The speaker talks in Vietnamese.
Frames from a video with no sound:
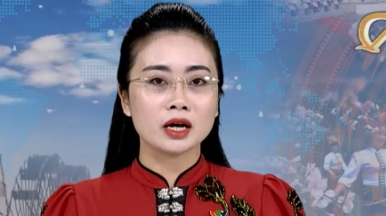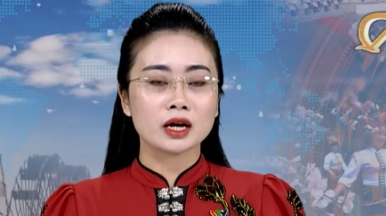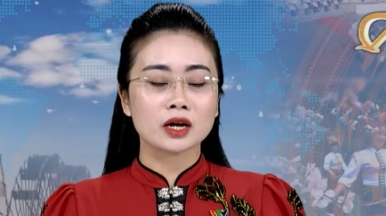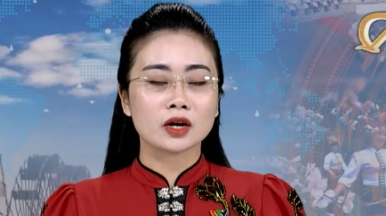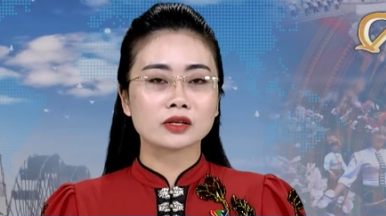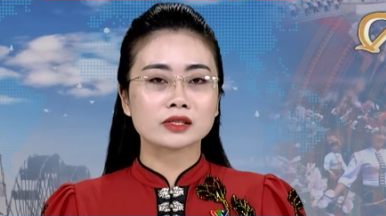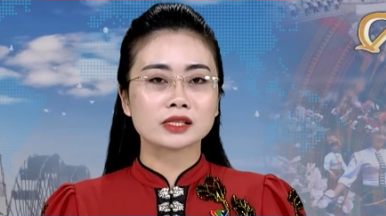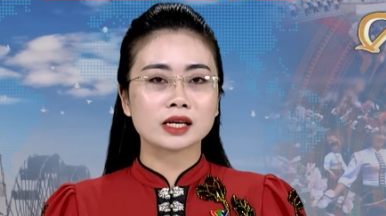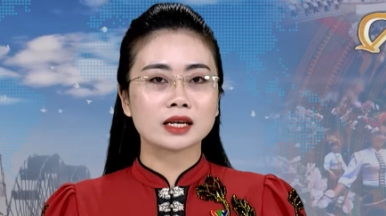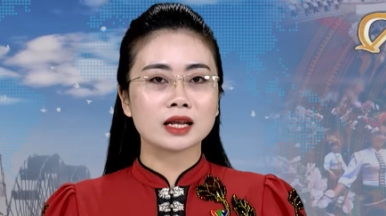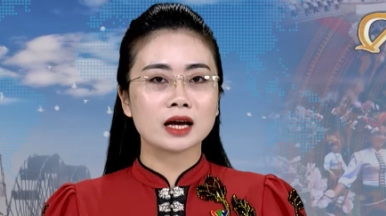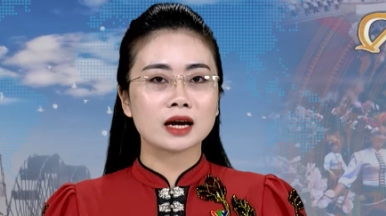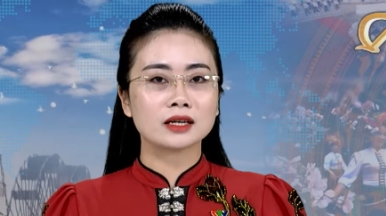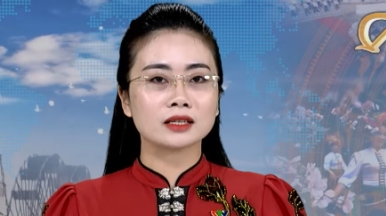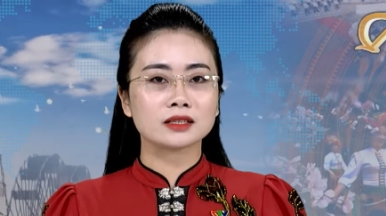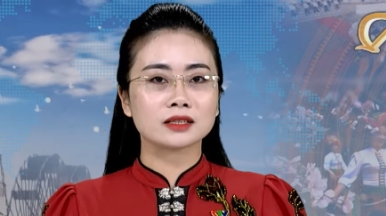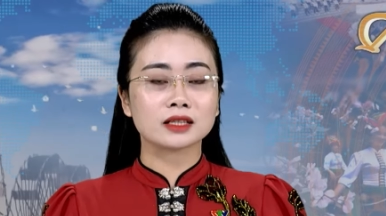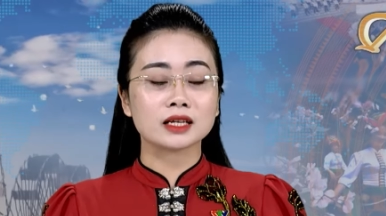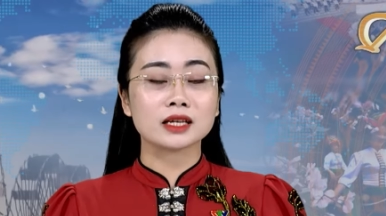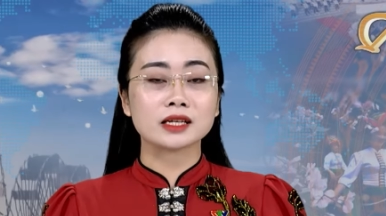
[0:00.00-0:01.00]
có dệt
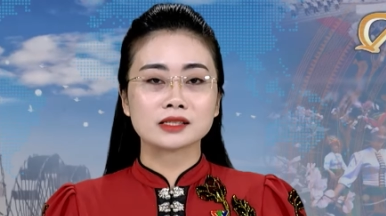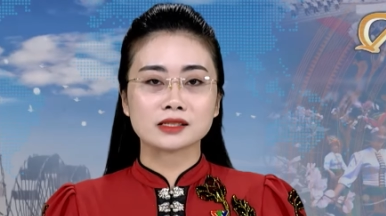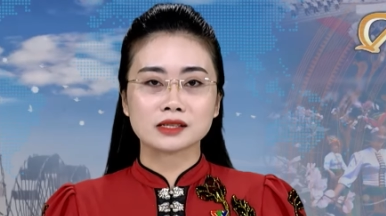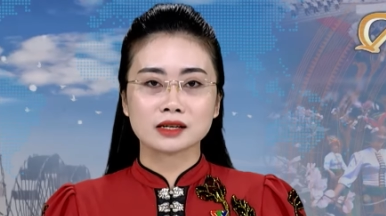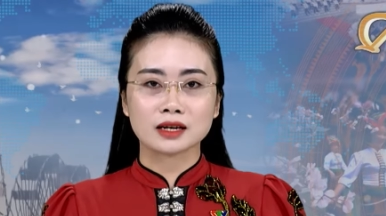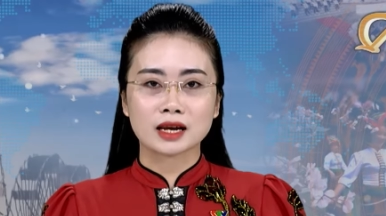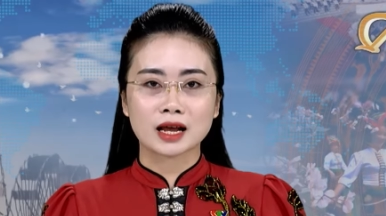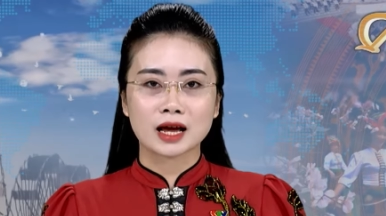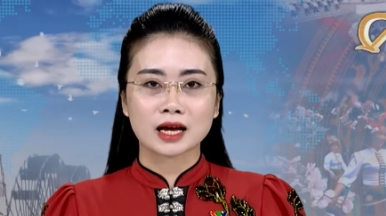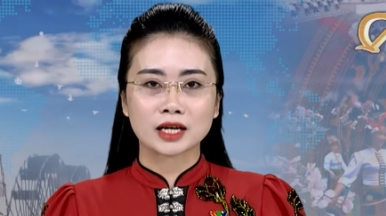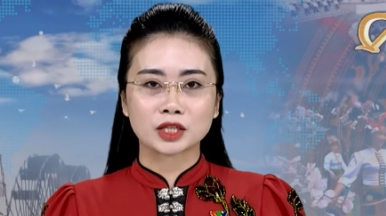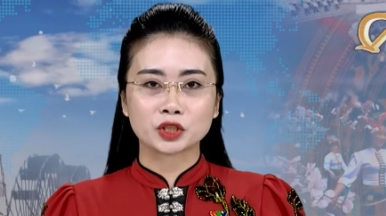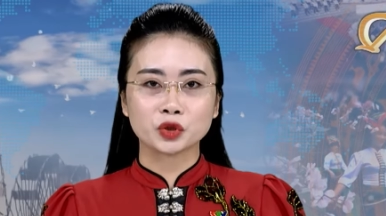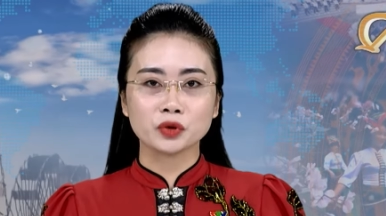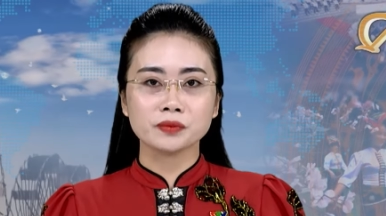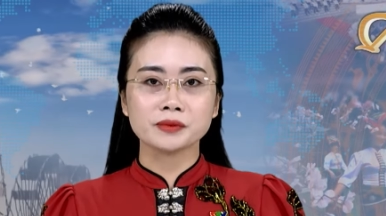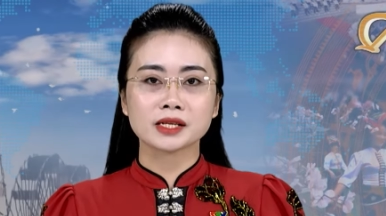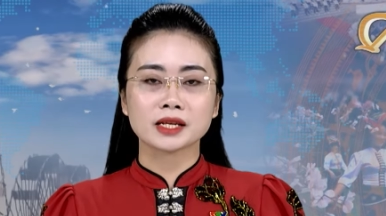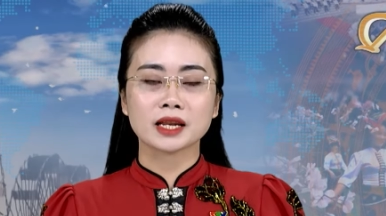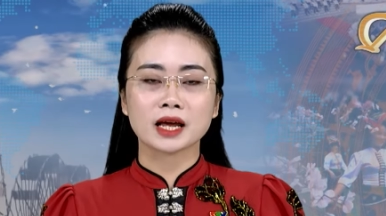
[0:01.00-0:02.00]
hở tỉnh Sơn Là
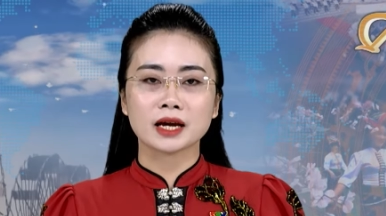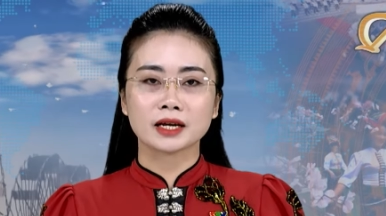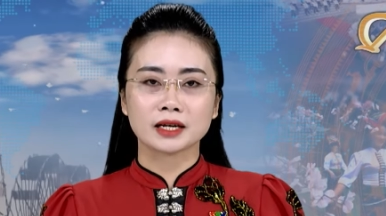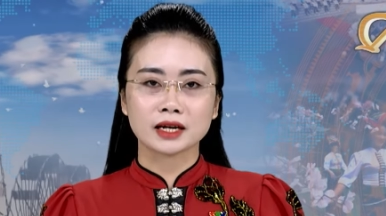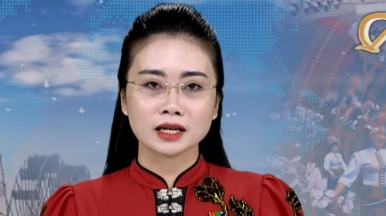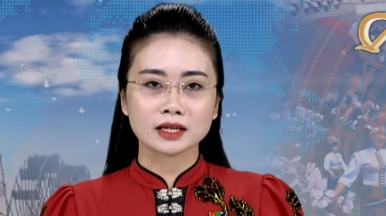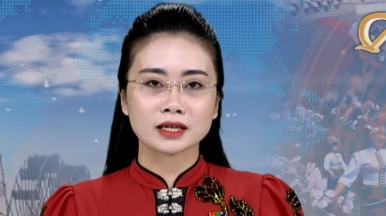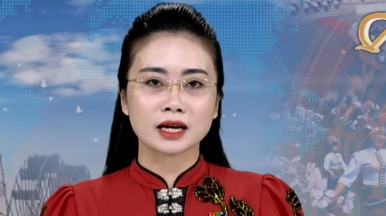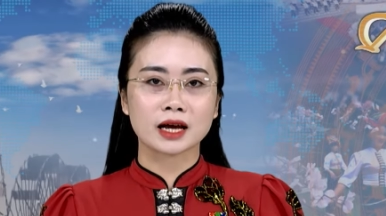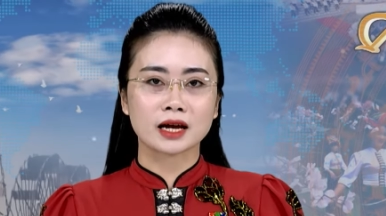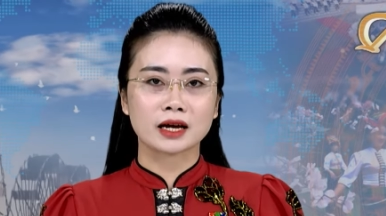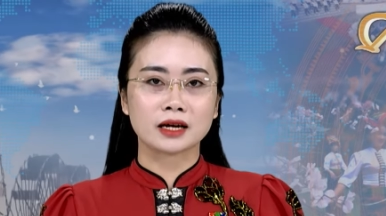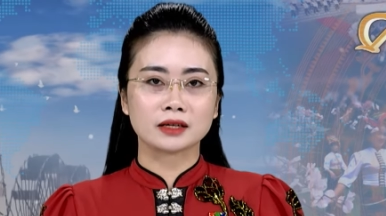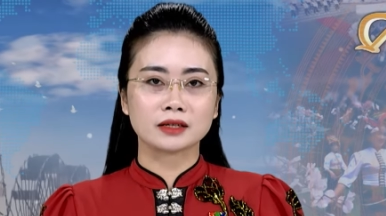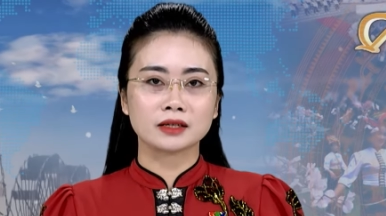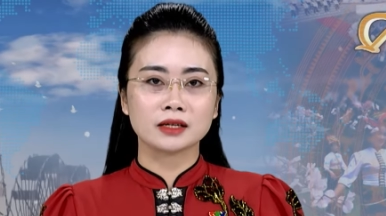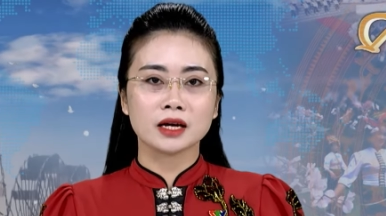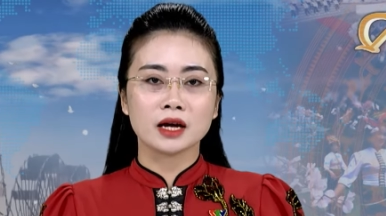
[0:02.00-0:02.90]
chớp siệt hai nắc nà.